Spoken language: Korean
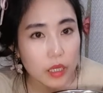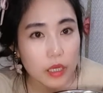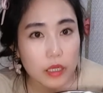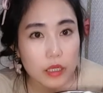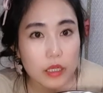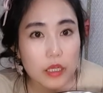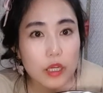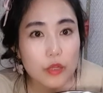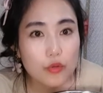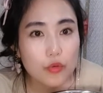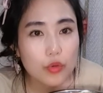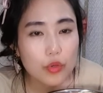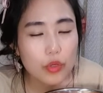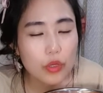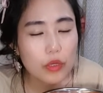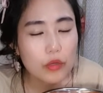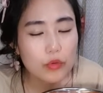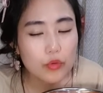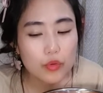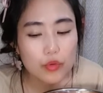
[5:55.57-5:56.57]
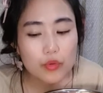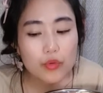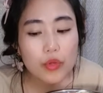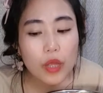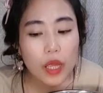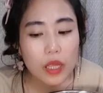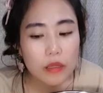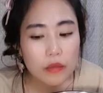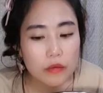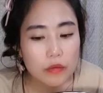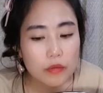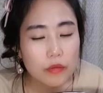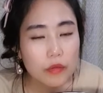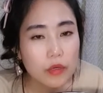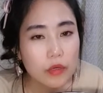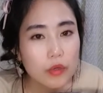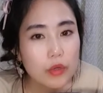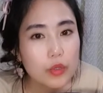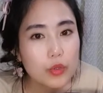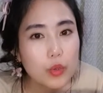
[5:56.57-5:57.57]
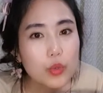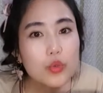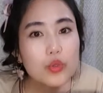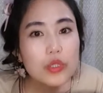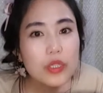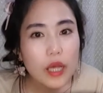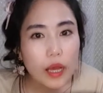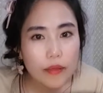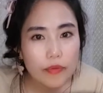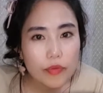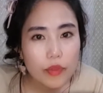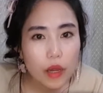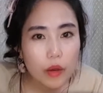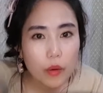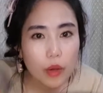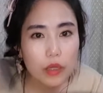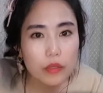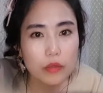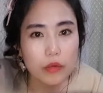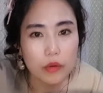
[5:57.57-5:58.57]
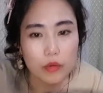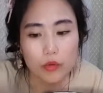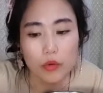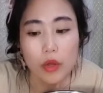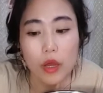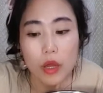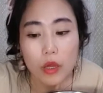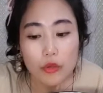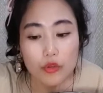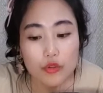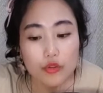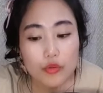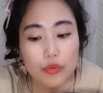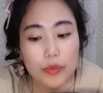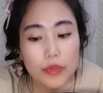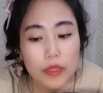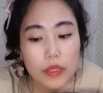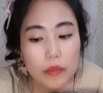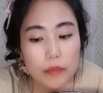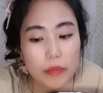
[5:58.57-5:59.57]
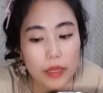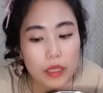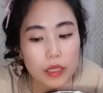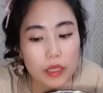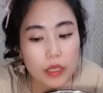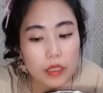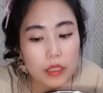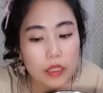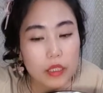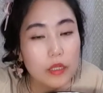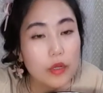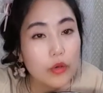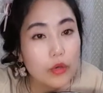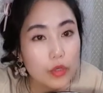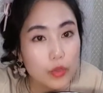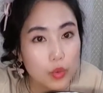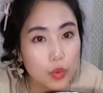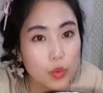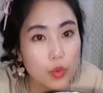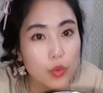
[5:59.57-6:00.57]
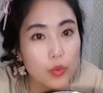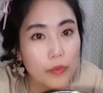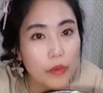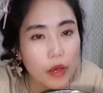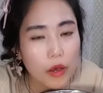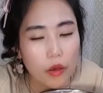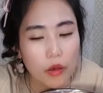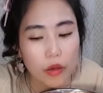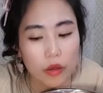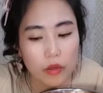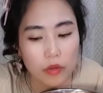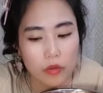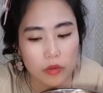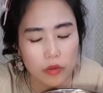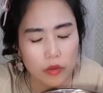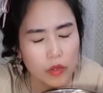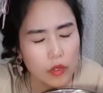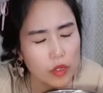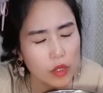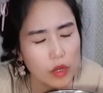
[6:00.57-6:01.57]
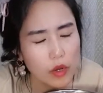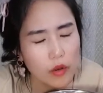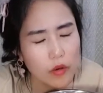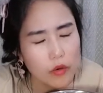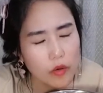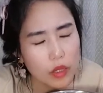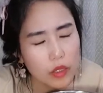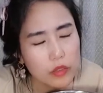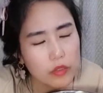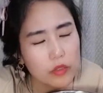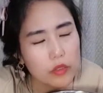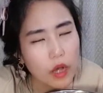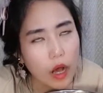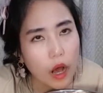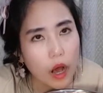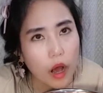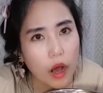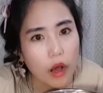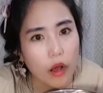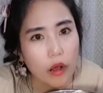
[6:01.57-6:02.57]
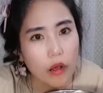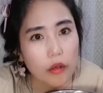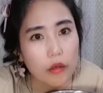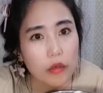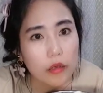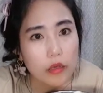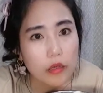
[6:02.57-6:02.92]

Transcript: 그게 눈에는 그렇게 좋지 않다고 하더라고. 유빈님 만약에 시력이 좋으면 렌즈 안